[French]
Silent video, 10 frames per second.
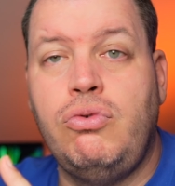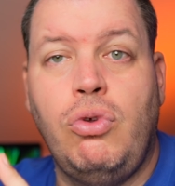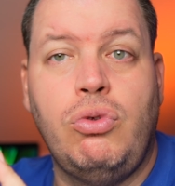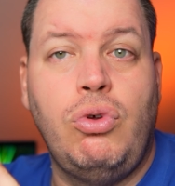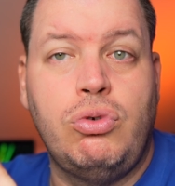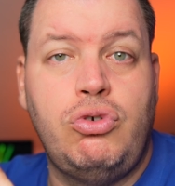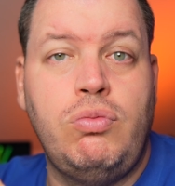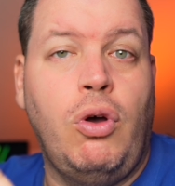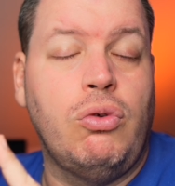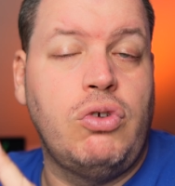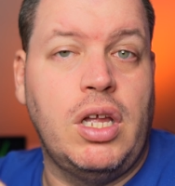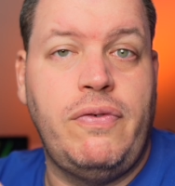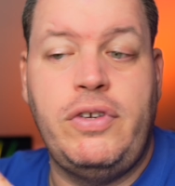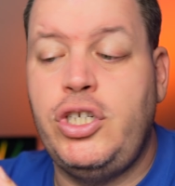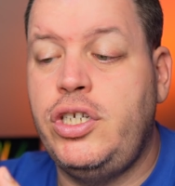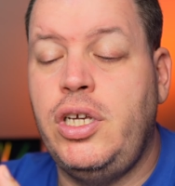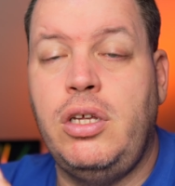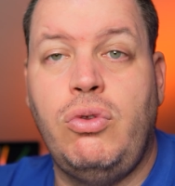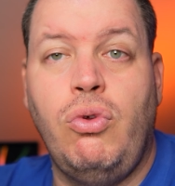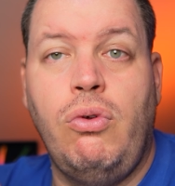de documents, en tout cas de
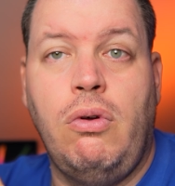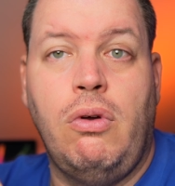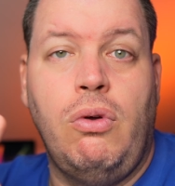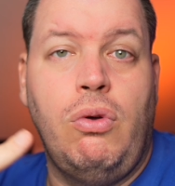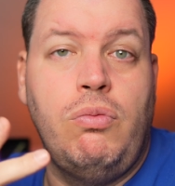fichiers, de euh,